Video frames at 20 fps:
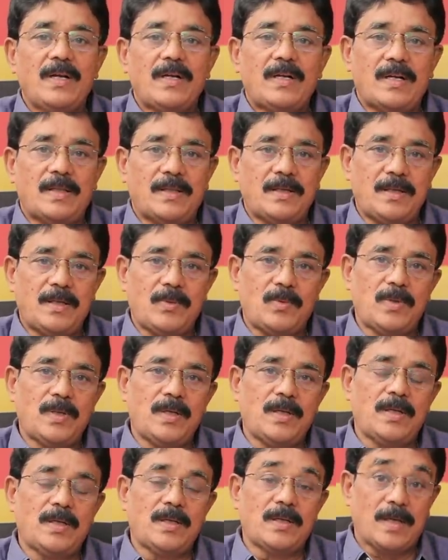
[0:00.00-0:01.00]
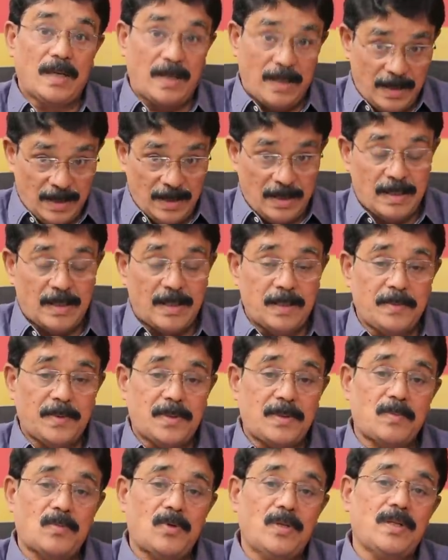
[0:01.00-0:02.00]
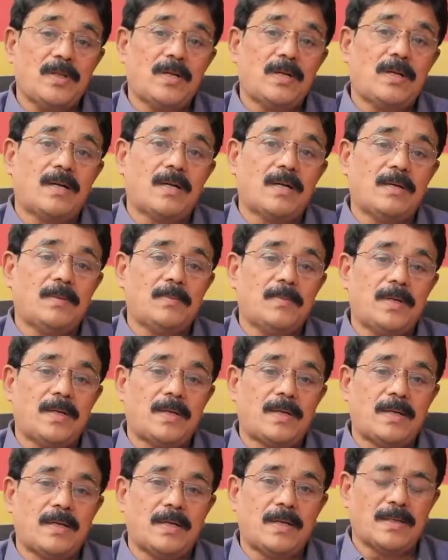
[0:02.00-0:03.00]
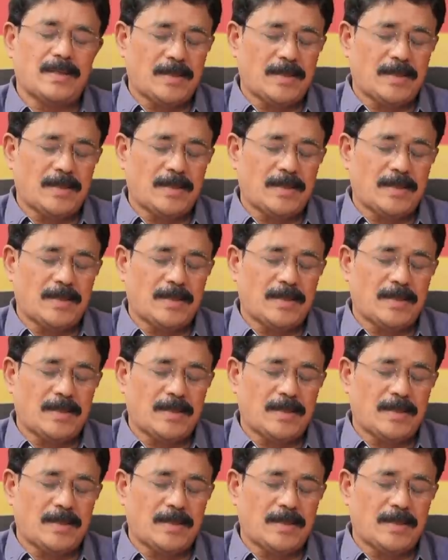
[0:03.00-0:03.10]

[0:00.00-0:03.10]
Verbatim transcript: கிட்டத்தட்ட ஒரு கடந்து நடைபெற்று முடிந்த நாடாளுமன்ற